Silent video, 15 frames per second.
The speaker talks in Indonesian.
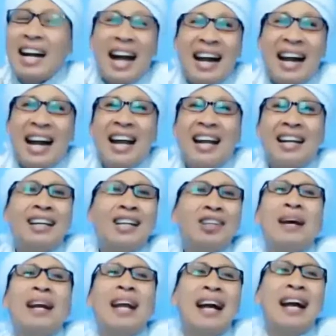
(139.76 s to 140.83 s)
yang nggak ganteng
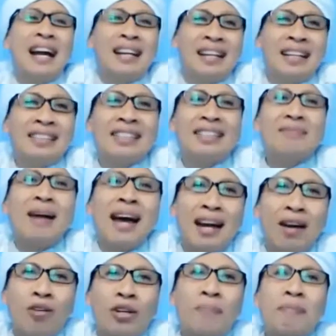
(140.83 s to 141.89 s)
itu mana ganteng sisi
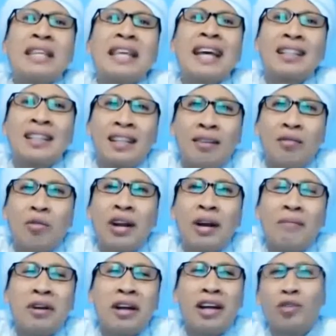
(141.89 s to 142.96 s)
mana? Undi dipenyetkan
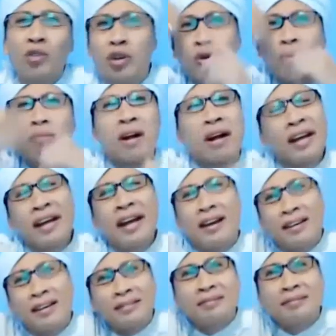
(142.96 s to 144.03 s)
model begitu, hidung begini.
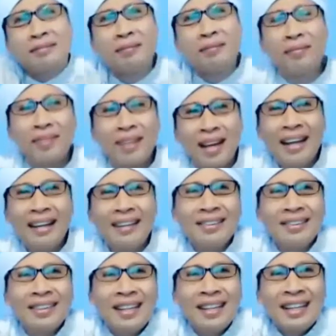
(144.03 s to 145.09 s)
Nah
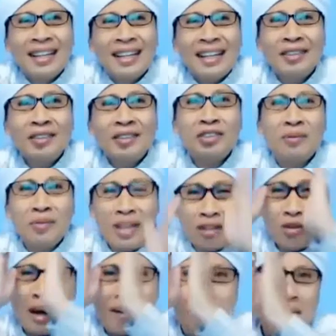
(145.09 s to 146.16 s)
itu itu
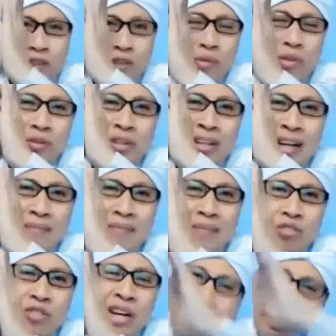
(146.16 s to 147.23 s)
sebenarnya gambar itu betul-betul
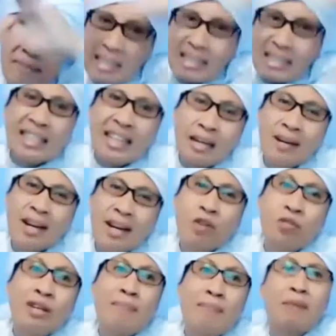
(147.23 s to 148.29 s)
gambar sudah dilepaskan daripada
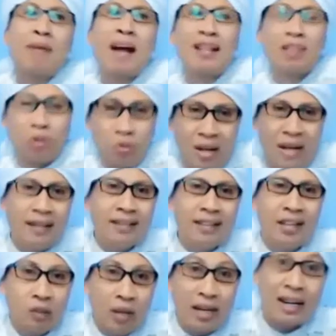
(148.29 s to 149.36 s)
dunia
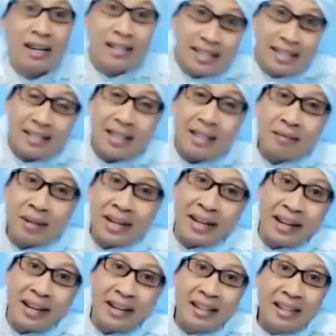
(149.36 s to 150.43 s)
perpatungan. Itu adalah siasat
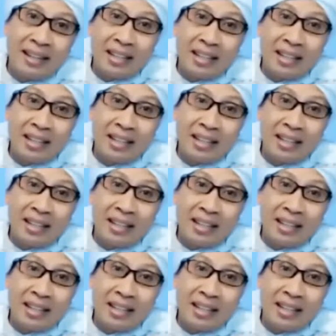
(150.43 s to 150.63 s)
mereka,